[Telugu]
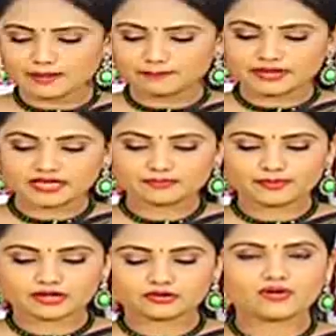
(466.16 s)
మిడిల్
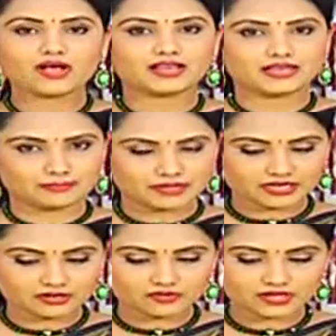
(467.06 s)
పార్ట్లో ఆ లెమన్
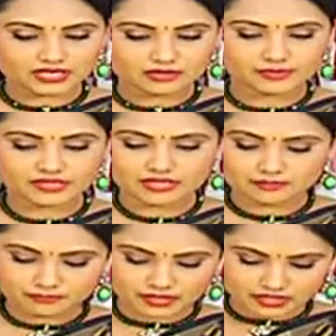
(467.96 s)
ఎల్లో కలర్ మీదే
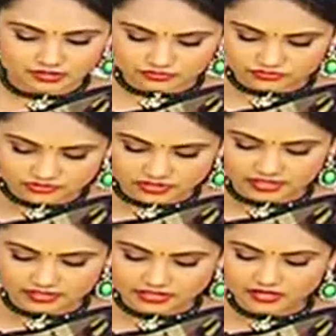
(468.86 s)
మనకి
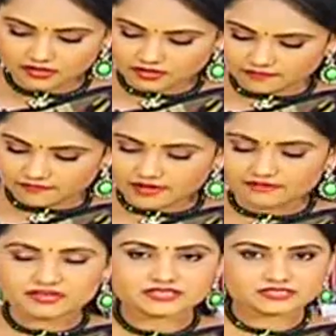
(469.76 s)
చూస్తున్నారు కదా
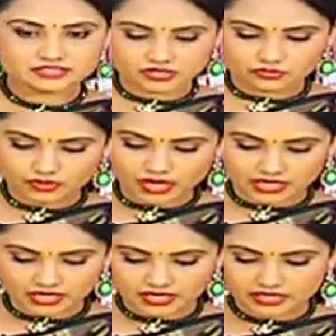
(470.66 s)
ఫ్లవర్స్ ఇచ్చారు
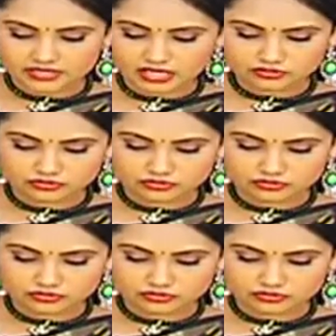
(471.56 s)
అండ్ అలాగే దాని